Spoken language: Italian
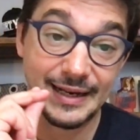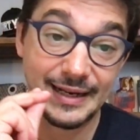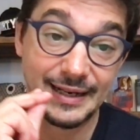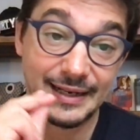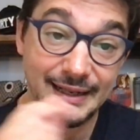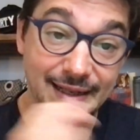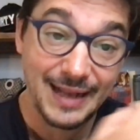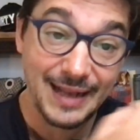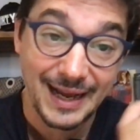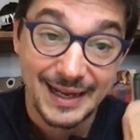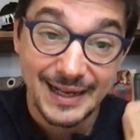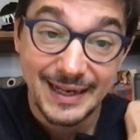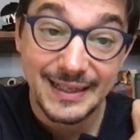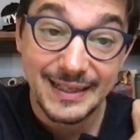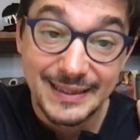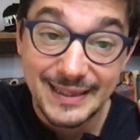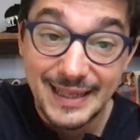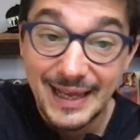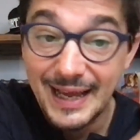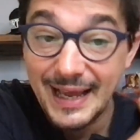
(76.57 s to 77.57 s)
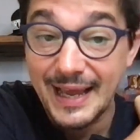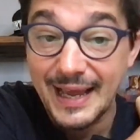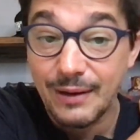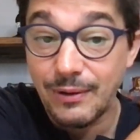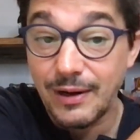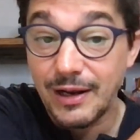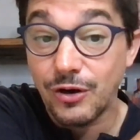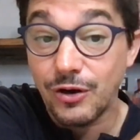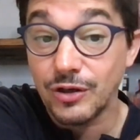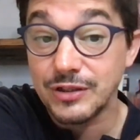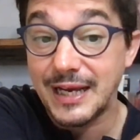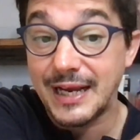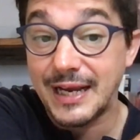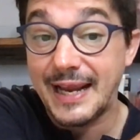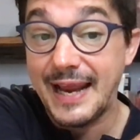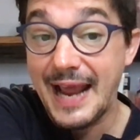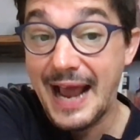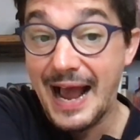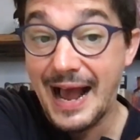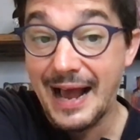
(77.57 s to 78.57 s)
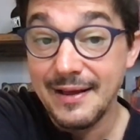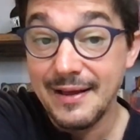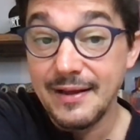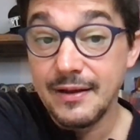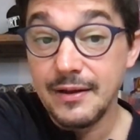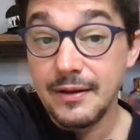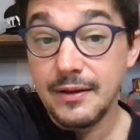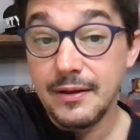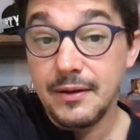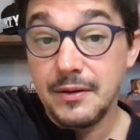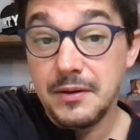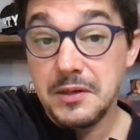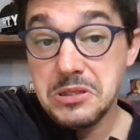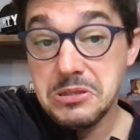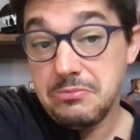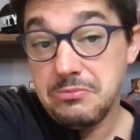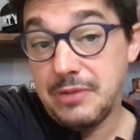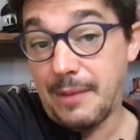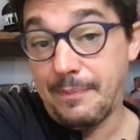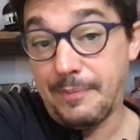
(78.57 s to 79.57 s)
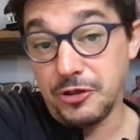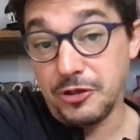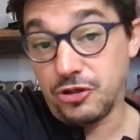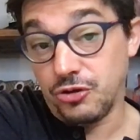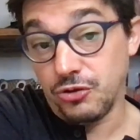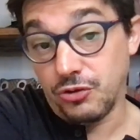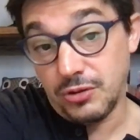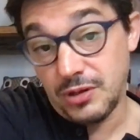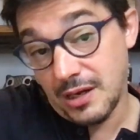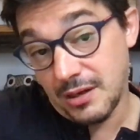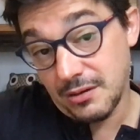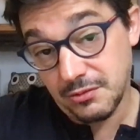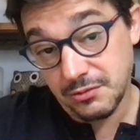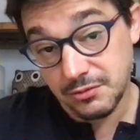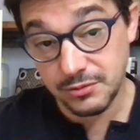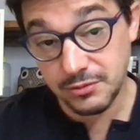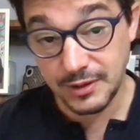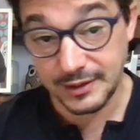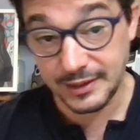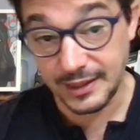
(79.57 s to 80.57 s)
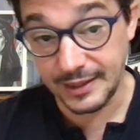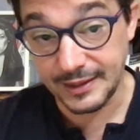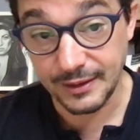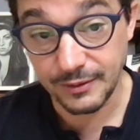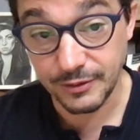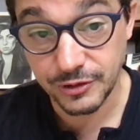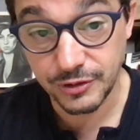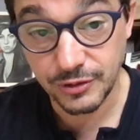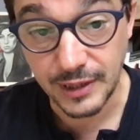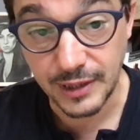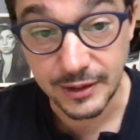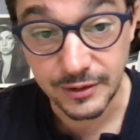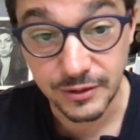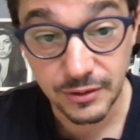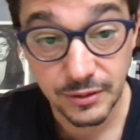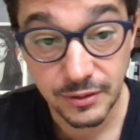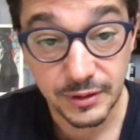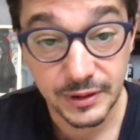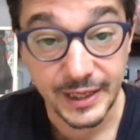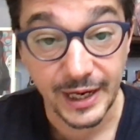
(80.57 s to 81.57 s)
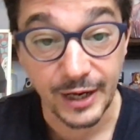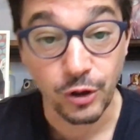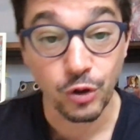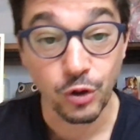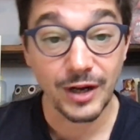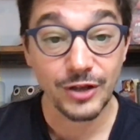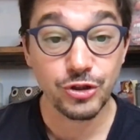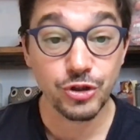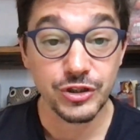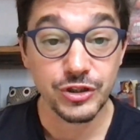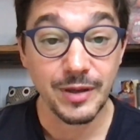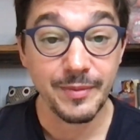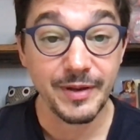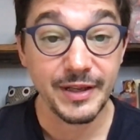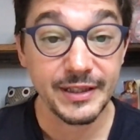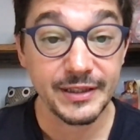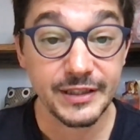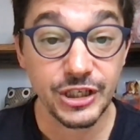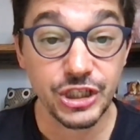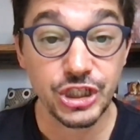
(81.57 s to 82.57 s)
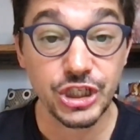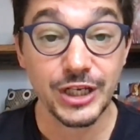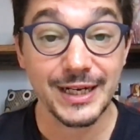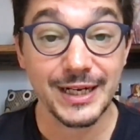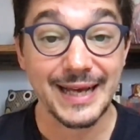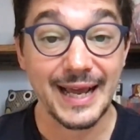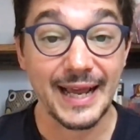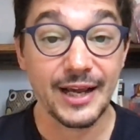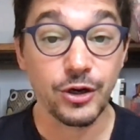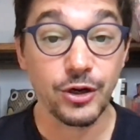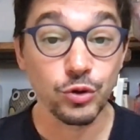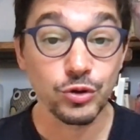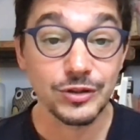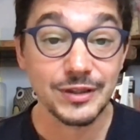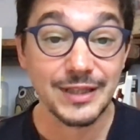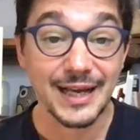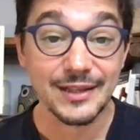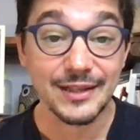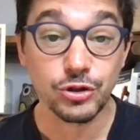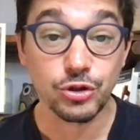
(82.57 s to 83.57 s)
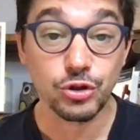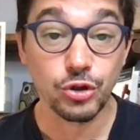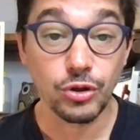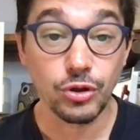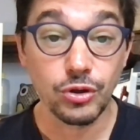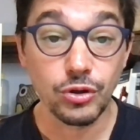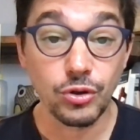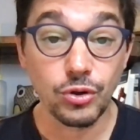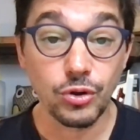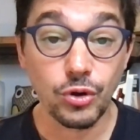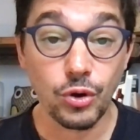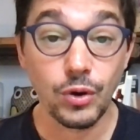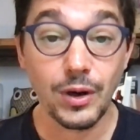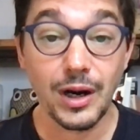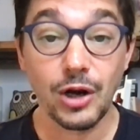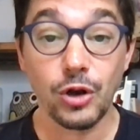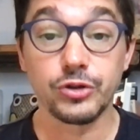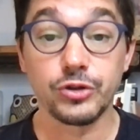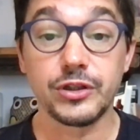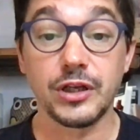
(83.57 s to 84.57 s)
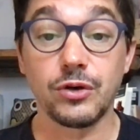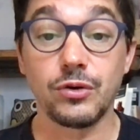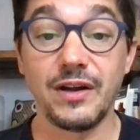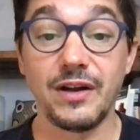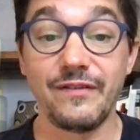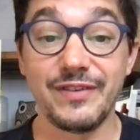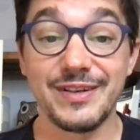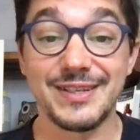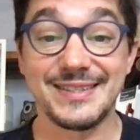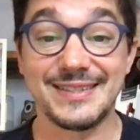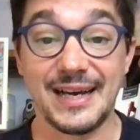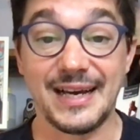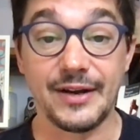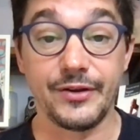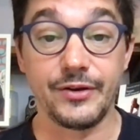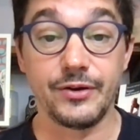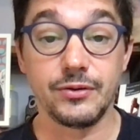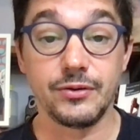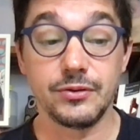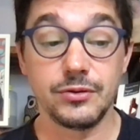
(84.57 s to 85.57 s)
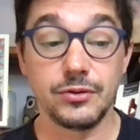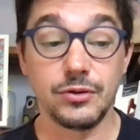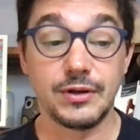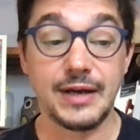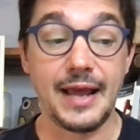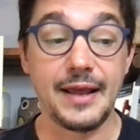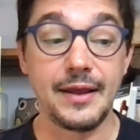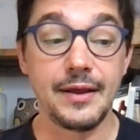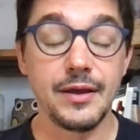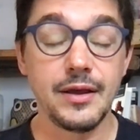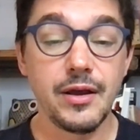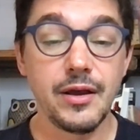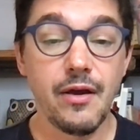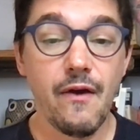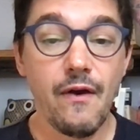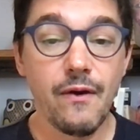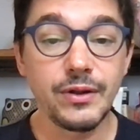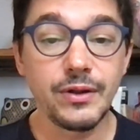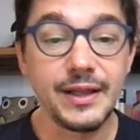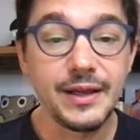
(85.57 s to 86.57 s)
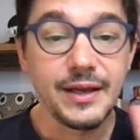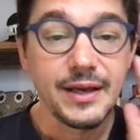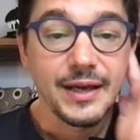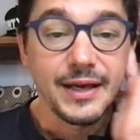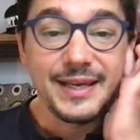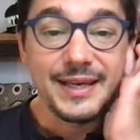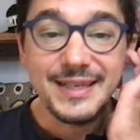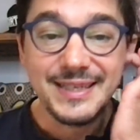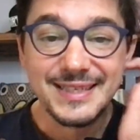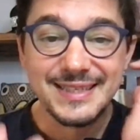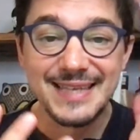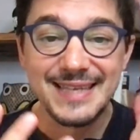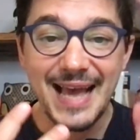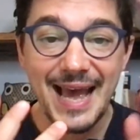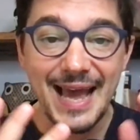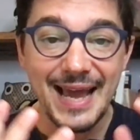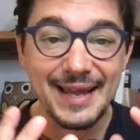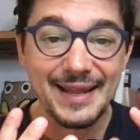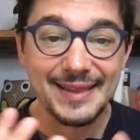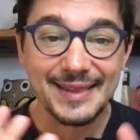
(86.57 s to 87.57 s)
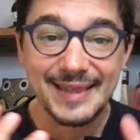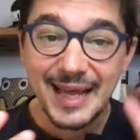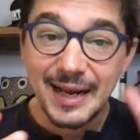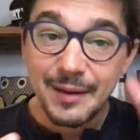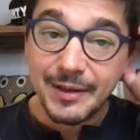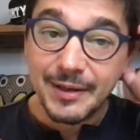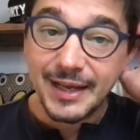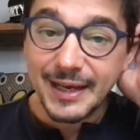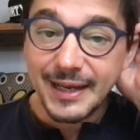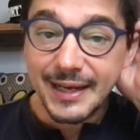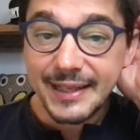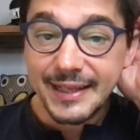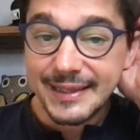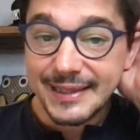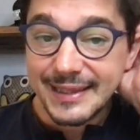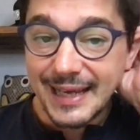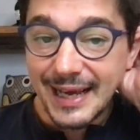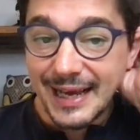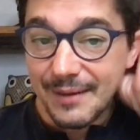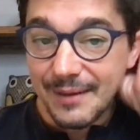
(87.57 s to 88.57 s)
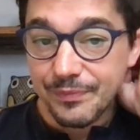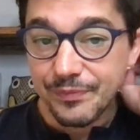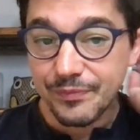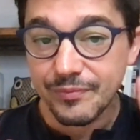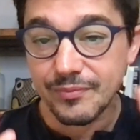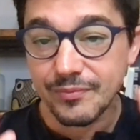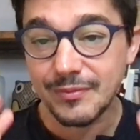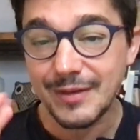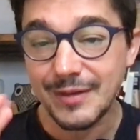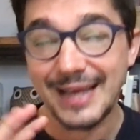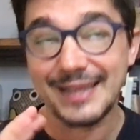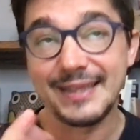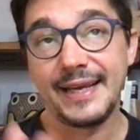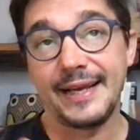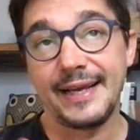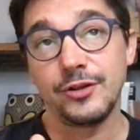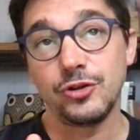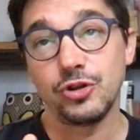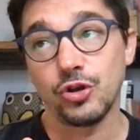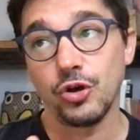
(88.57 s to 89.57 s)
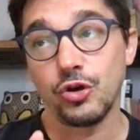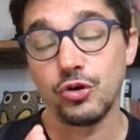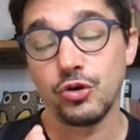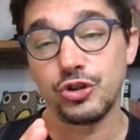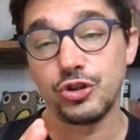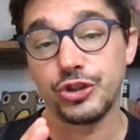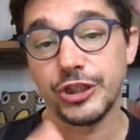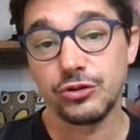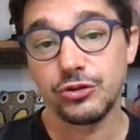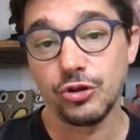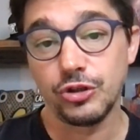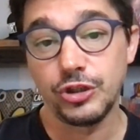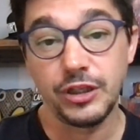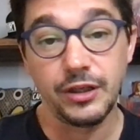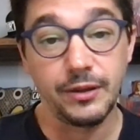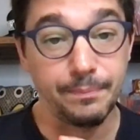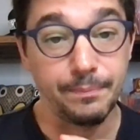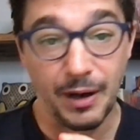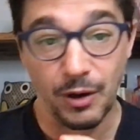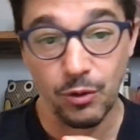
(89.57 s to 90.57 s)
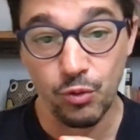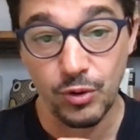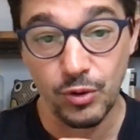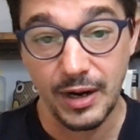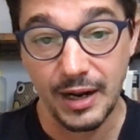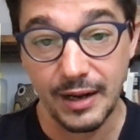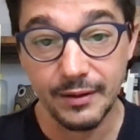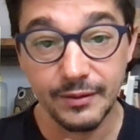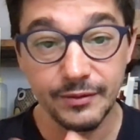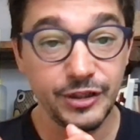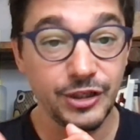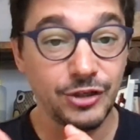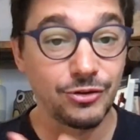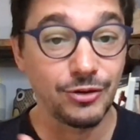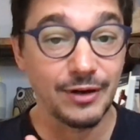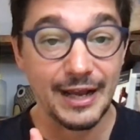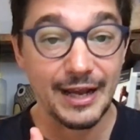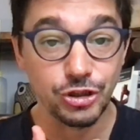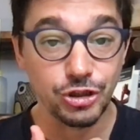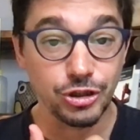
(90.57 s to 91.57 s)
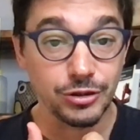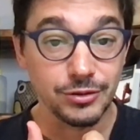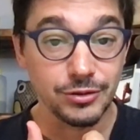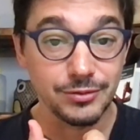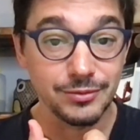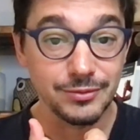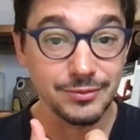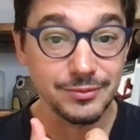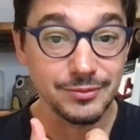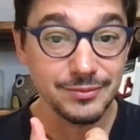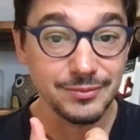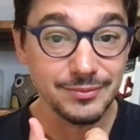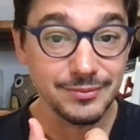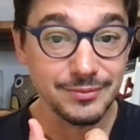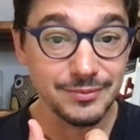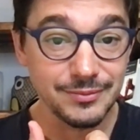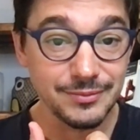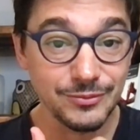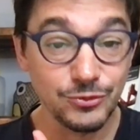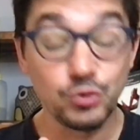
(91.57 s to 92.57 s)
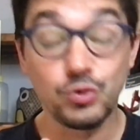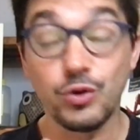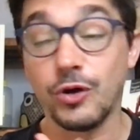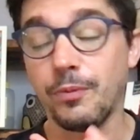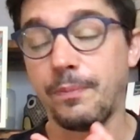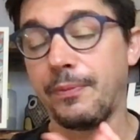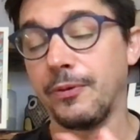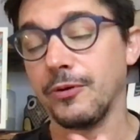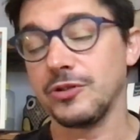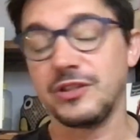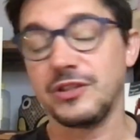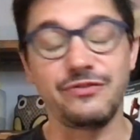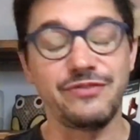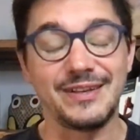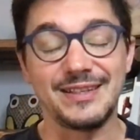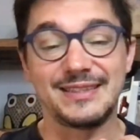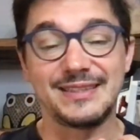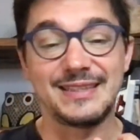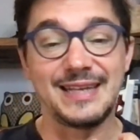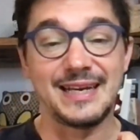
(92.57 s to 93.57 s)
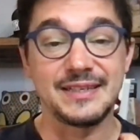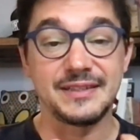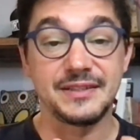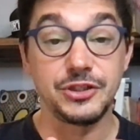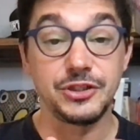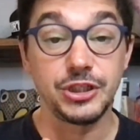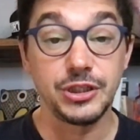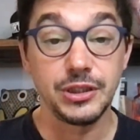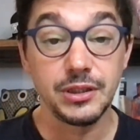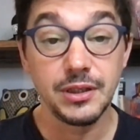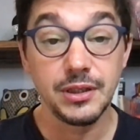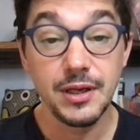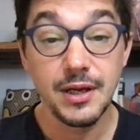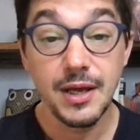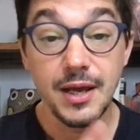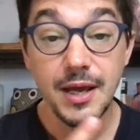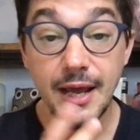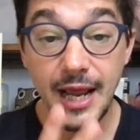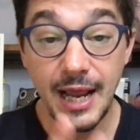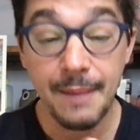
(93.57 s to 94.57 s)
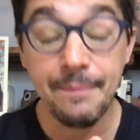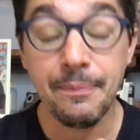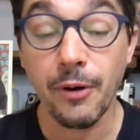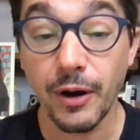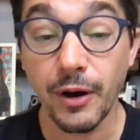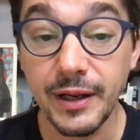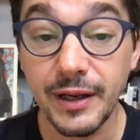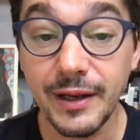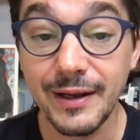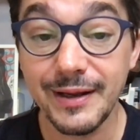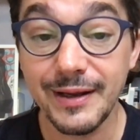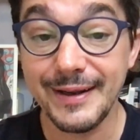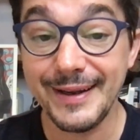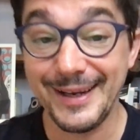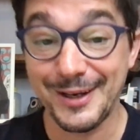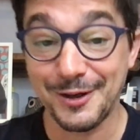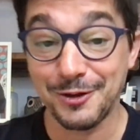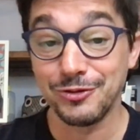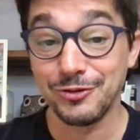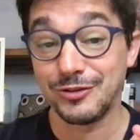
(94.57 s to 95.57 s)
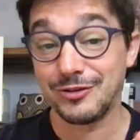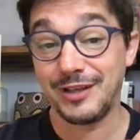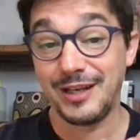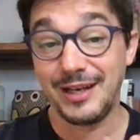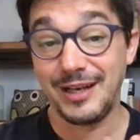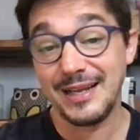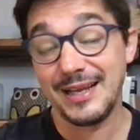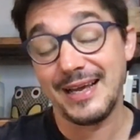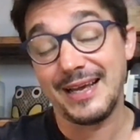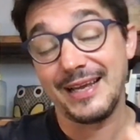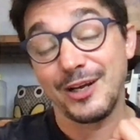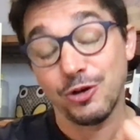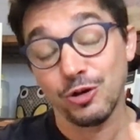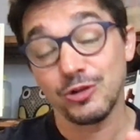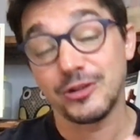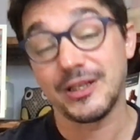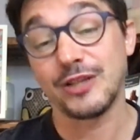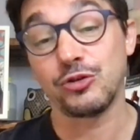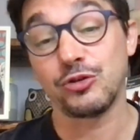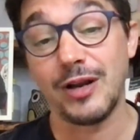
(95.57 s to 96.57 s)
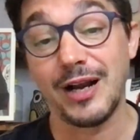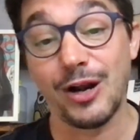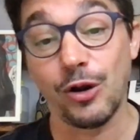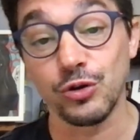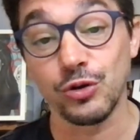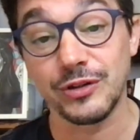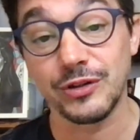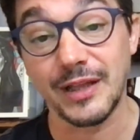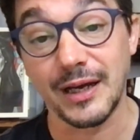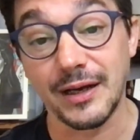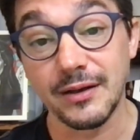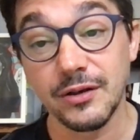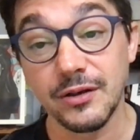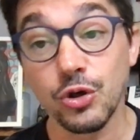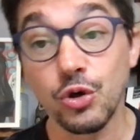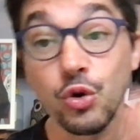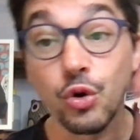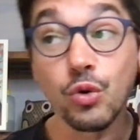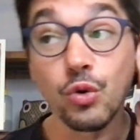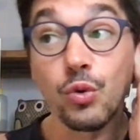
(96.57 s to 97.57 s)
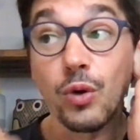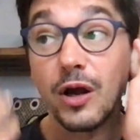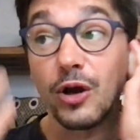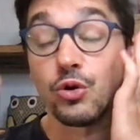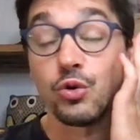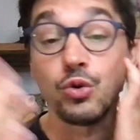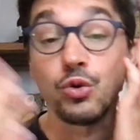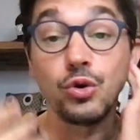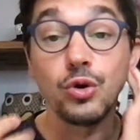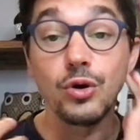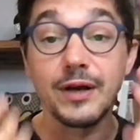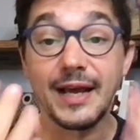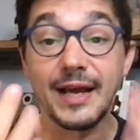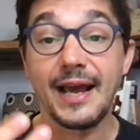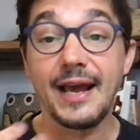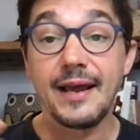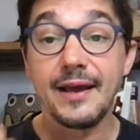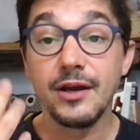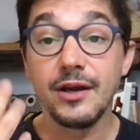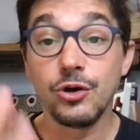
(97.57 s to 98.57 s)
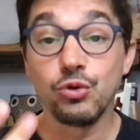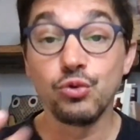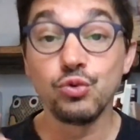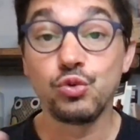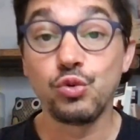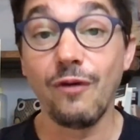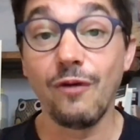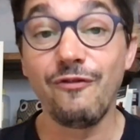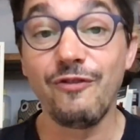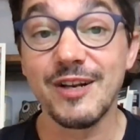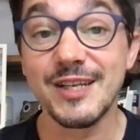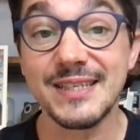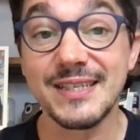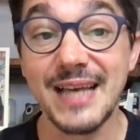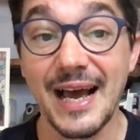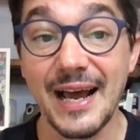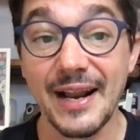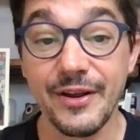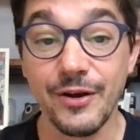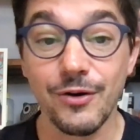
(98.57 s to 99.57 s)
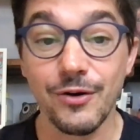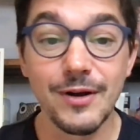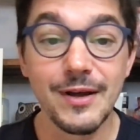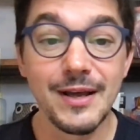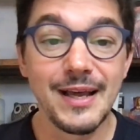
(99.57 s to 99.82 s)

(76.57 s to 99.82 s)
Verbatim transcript: La grinta è quella cosa che ha la persona, o l'atleta in questo caso, che coraggiosamente cerca il contatto o la lotta con l'avversario. Ok? Quindi in sé il termine grinta mh, ha dentro il concetto di paura, di coraggio, due opposti fantastici, e poi il, con- il, il contatto e la lotta con qualcuno che è un tuo avversario,